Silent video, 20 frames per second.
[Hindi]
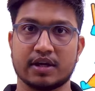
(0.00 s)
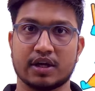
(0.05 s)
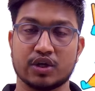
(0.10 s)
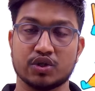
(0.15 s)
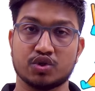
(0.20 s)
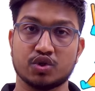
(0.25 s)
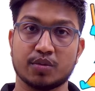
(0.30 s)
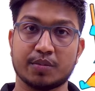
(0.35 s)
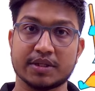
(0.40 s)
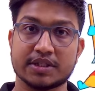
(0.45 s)

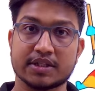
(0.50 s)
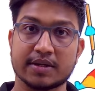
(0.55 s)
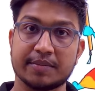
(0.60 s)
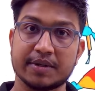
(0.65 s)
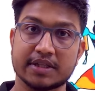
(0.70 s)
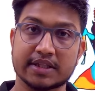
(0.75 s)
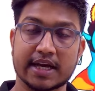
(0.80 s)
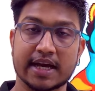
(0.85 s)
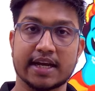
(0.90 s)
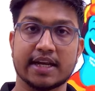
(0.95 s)
और जो बच्चे
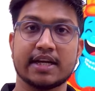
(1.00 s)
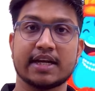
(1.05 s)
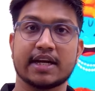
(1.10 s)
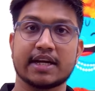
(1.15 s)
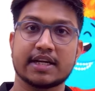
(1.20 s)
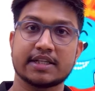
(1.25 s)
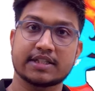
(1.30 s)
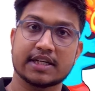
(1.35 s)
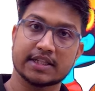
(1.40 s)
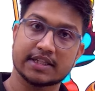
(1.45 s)
भी तैयारी
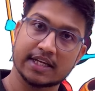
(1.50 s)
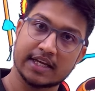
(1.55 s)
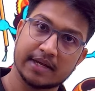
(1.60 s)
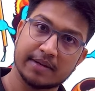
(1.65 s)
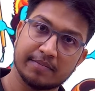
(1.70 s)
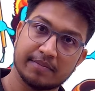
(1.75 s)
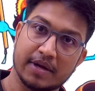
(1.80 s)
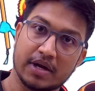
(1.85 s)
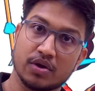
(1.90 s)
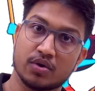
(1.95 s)
करना चाहते
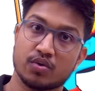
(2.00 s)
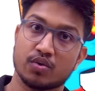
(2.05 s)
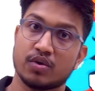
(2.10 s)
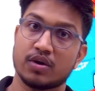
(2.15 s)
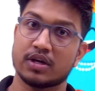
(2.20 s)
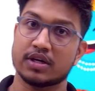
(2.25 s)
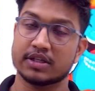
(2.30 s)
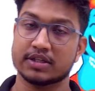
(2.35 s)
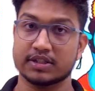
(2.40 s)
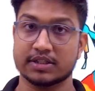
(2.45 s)
हैं बिल्कुल